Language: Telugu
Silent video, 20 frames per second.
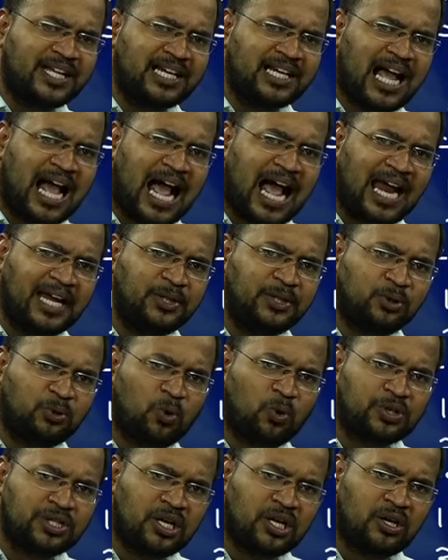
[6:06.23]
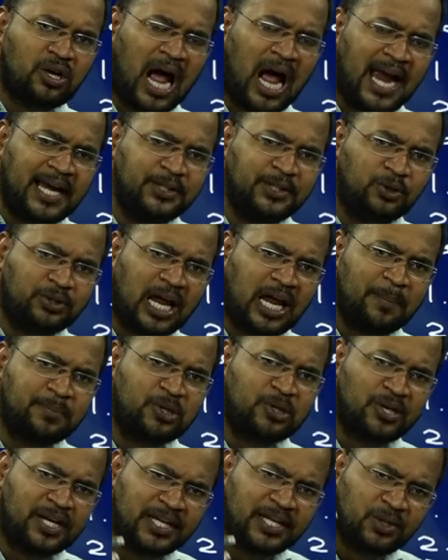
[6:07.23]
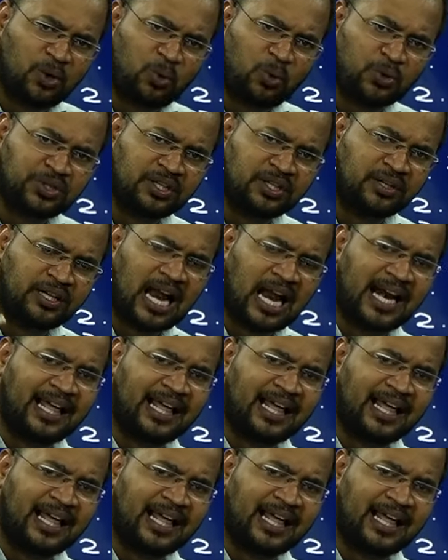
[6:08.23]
అడిగినా ఐదు క్వశ్చన్లు ఐదు టైప్స్లో ఏదో క్వశ్చన్